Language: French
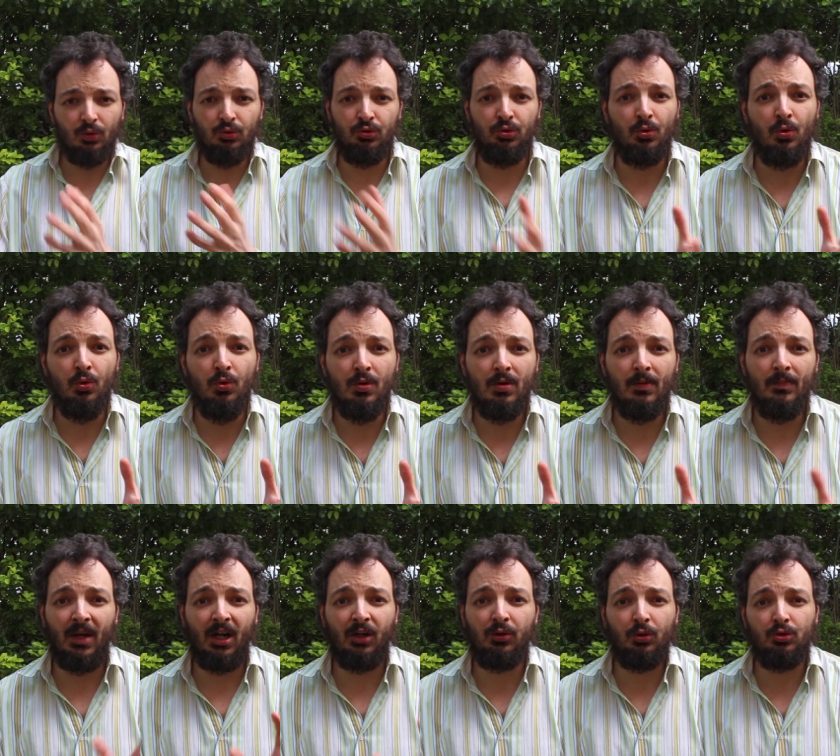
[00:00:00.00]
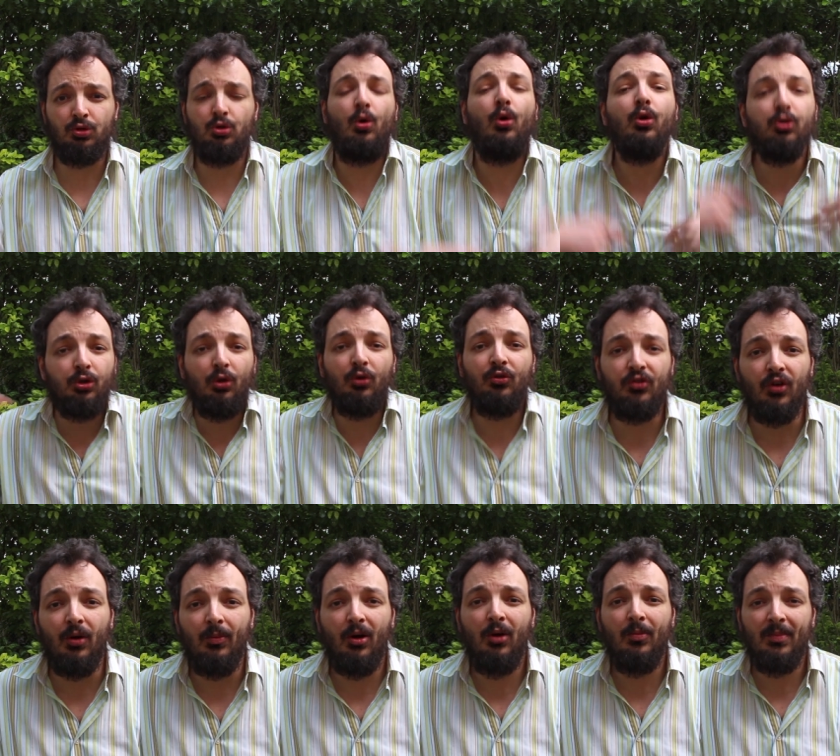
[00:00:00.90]
Du coup, Mercure se
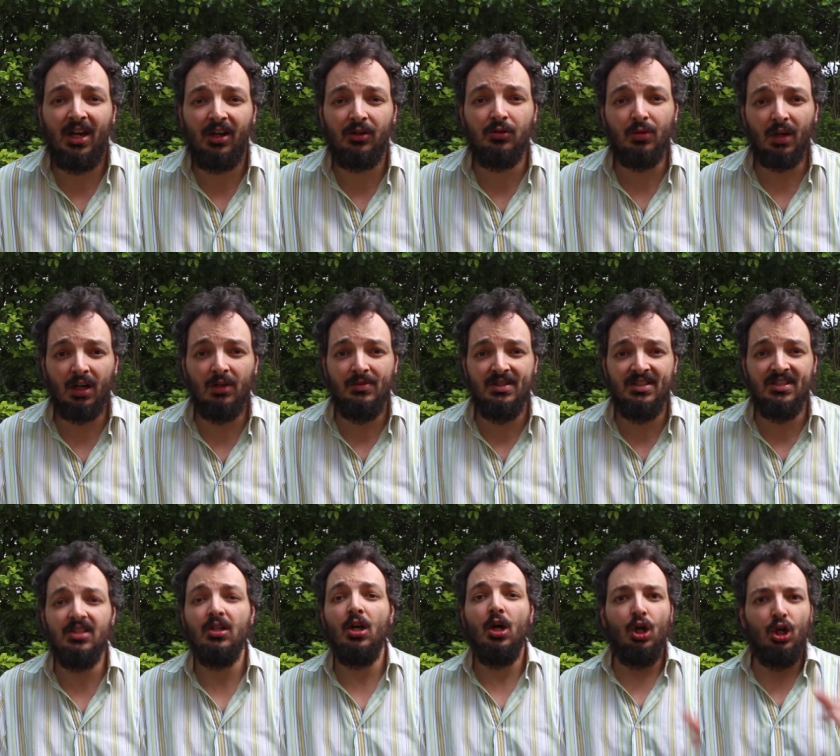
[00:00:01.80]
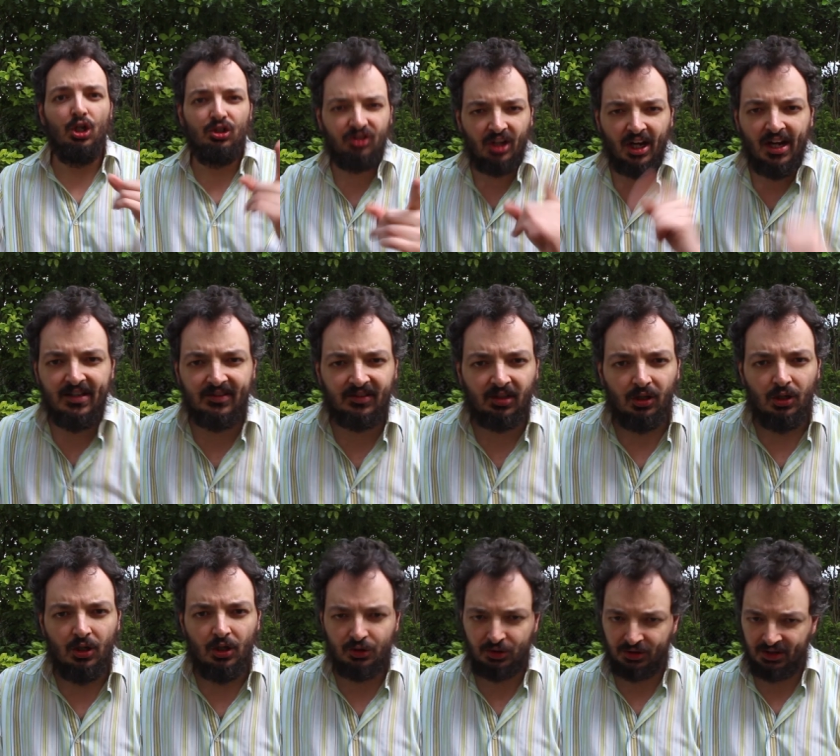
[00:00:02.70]
retransforme en Mercure et lui dit Traître,
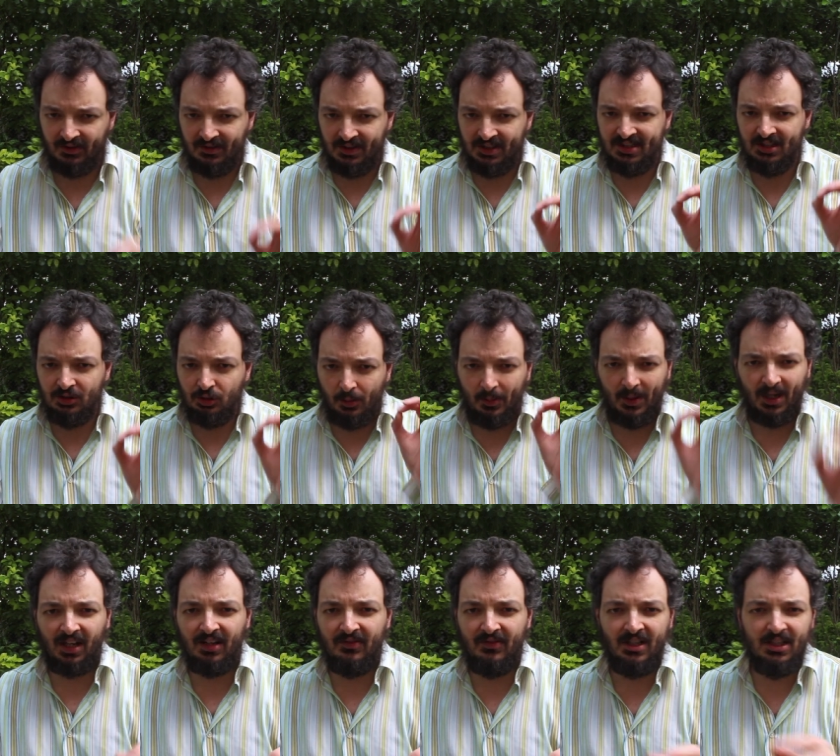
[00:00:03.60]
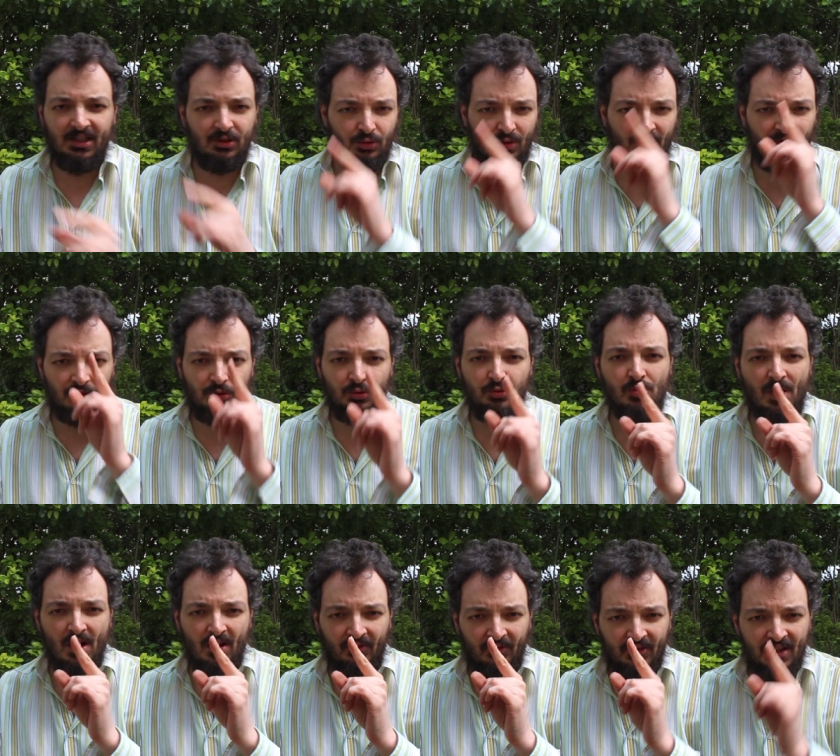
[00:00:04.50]
je t'avais dit de ne pas le révéler, tu
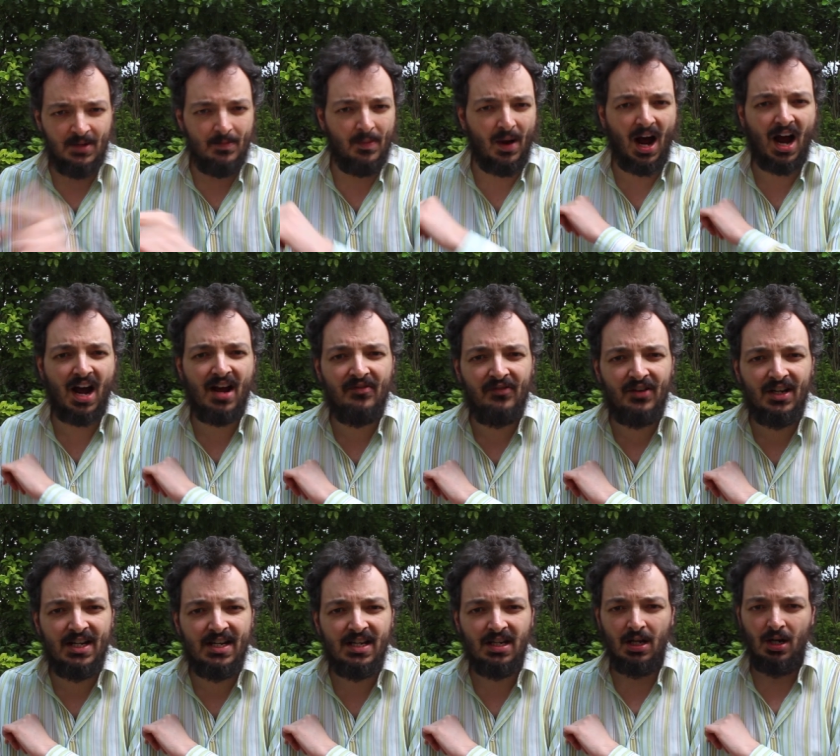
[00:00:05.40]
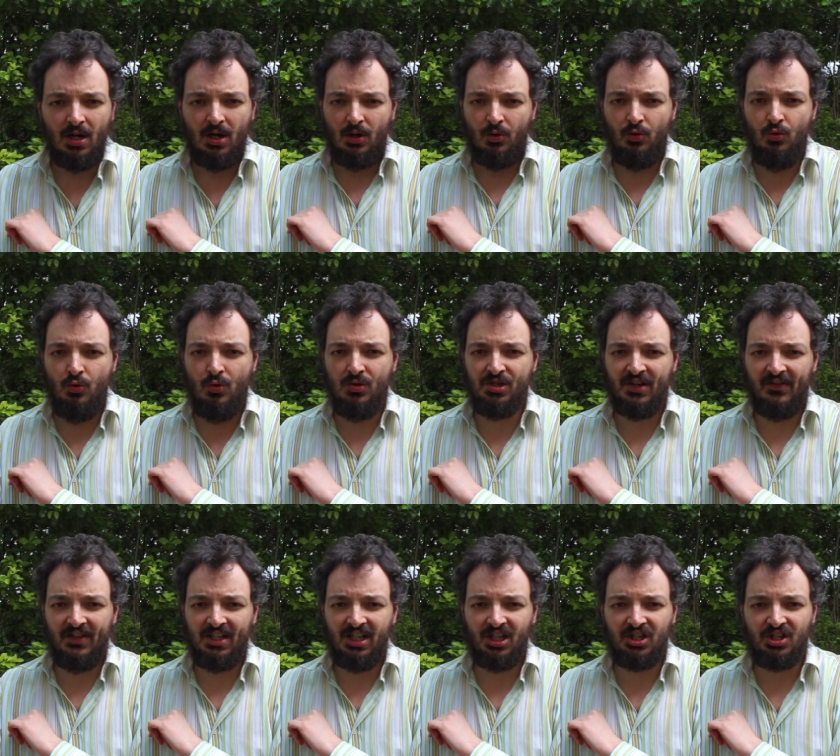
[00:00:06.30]
as, fini par révéler où
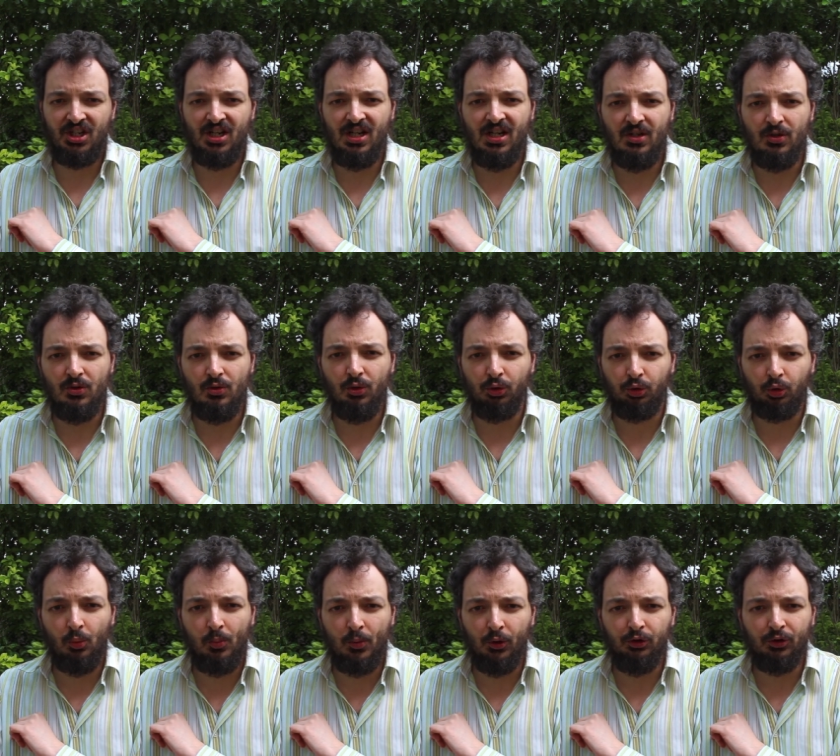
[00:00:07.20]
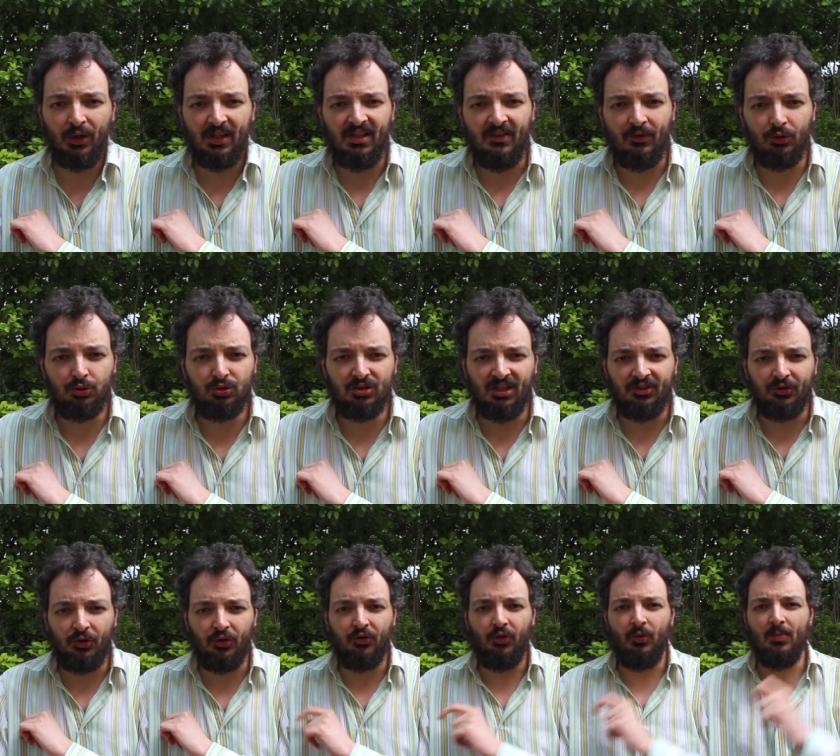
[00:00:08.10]
j'avais caché le, le, troupeau, dorénavant tu seras
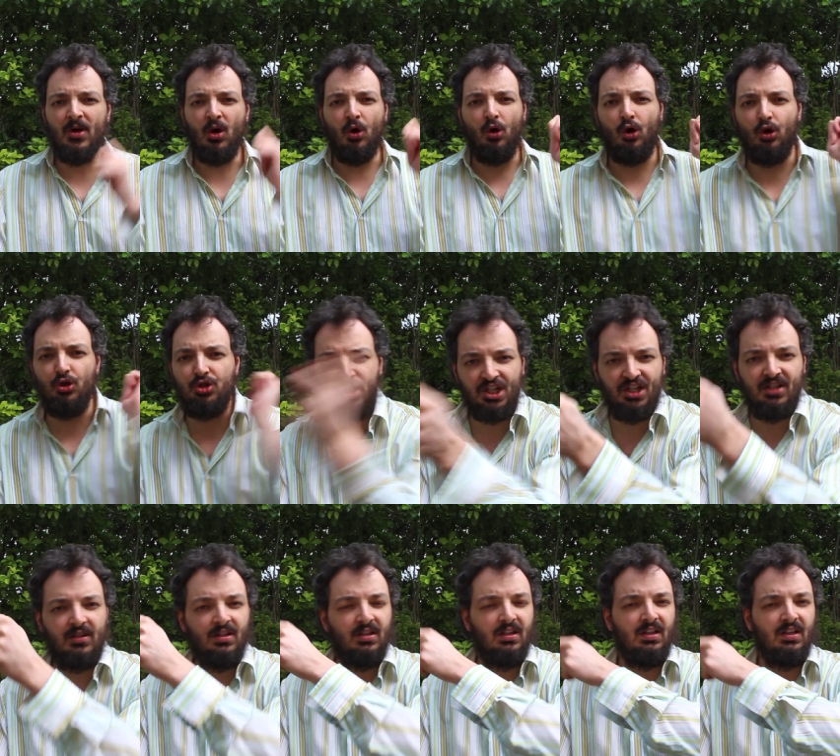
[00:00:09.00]
transformé en rocher.